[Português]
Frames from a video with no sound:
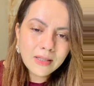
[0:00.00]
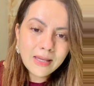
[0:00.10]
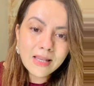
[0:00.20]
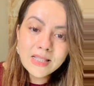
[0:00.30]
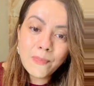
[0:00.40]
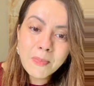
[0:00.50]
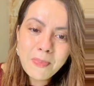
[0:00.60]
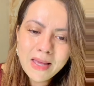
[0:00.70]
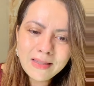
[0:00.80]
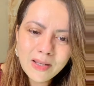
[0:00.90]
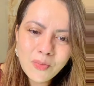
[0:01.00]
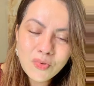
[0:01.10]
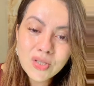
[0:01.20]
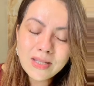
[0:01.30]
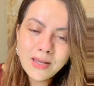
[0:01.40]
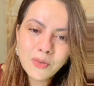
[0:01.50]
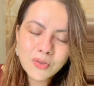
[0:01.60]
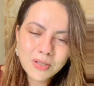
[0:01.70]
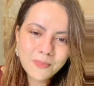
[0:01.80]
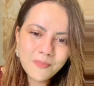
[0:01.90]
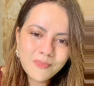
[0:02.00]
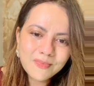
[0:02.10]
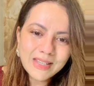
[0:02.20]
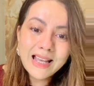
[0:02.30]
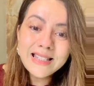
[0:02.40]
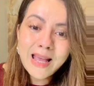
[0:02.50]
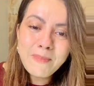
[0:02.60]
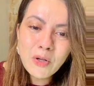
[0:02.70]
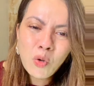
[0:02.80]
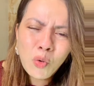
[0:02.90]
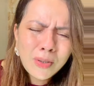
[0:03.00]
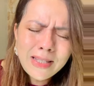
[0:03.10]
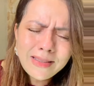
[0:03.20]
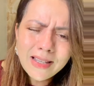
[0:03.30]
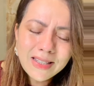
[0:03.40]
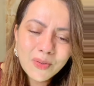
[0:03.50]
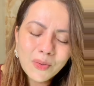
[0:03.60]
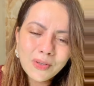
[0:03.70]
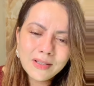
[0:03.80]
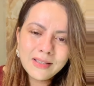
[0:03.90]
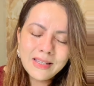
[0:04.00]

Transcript: recebe perdão de Deus, recebe cura interior,